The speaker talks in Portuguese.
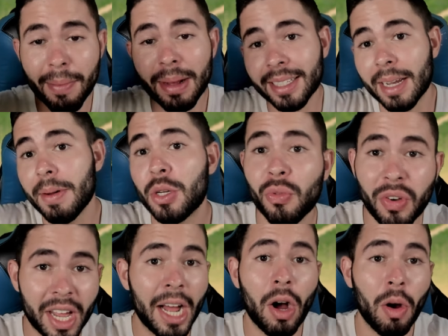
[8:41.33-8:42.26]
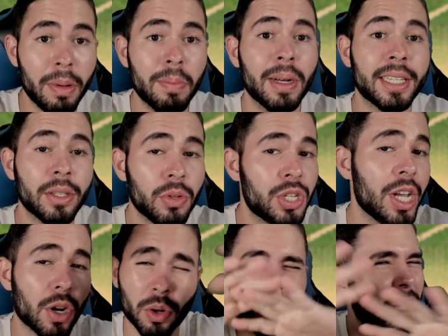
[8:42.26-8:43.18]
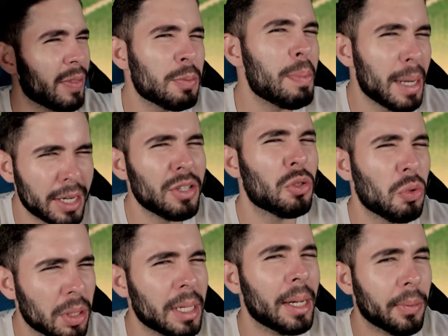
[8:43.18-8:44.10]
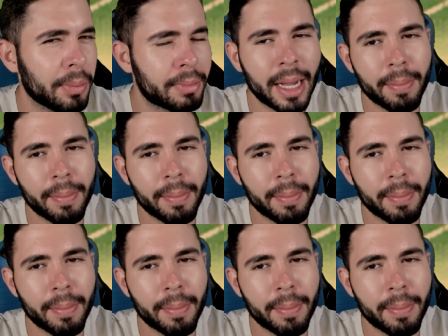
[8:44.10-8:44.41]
era basicamente o faraó me mandando dinheiro. Eu não tava esperando isso não,